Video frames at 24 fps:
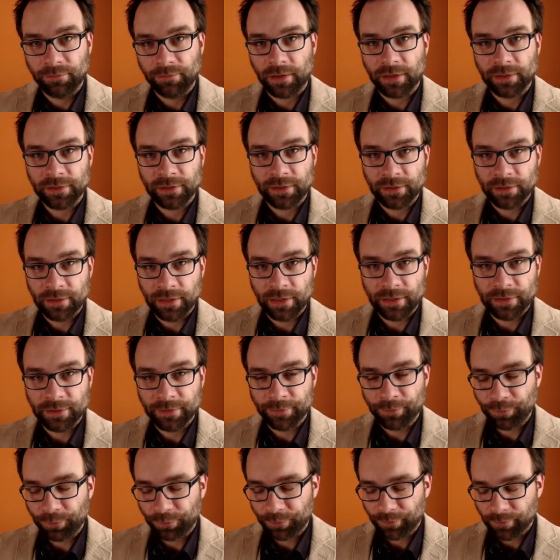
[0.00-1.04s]

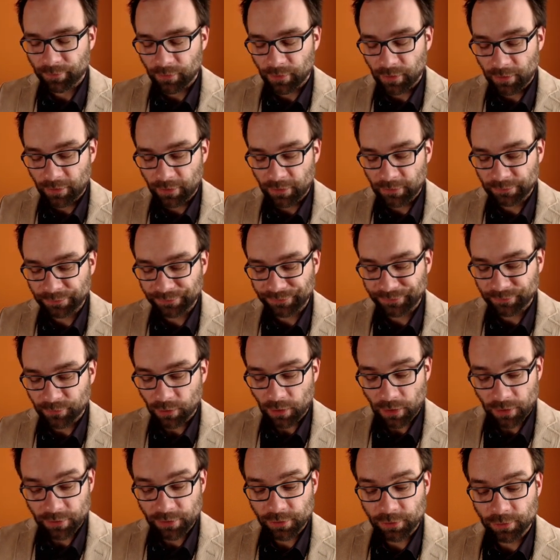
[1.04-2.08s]
Basisklassen ähm,
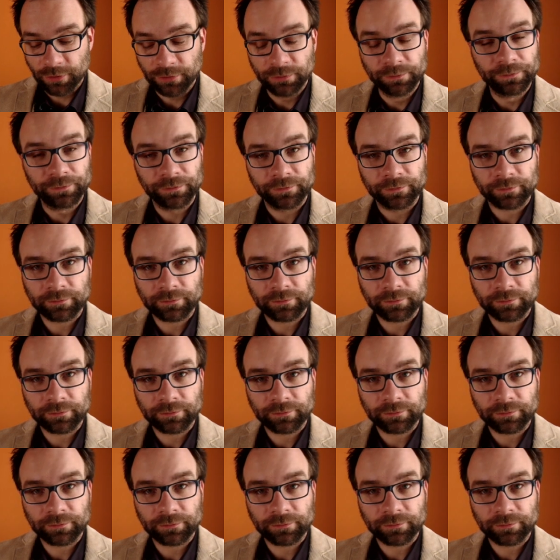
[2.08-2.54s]
rausholen